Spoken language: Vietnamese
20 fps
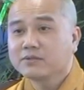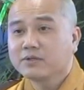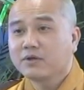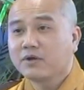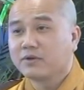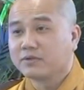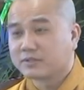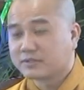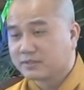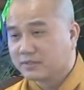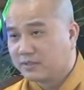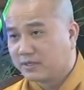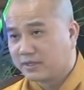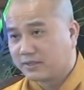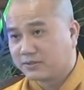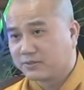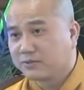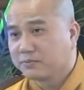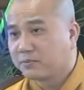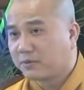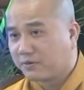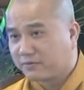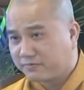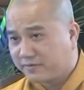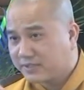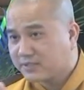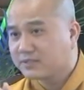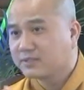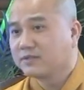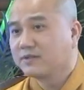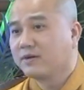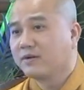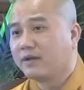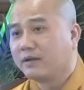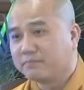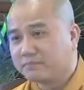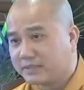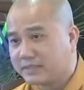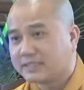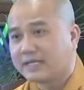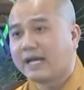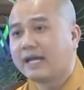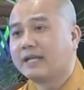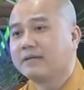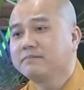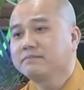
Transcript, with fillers: chú nói hồi xưa là chú professional làm pizza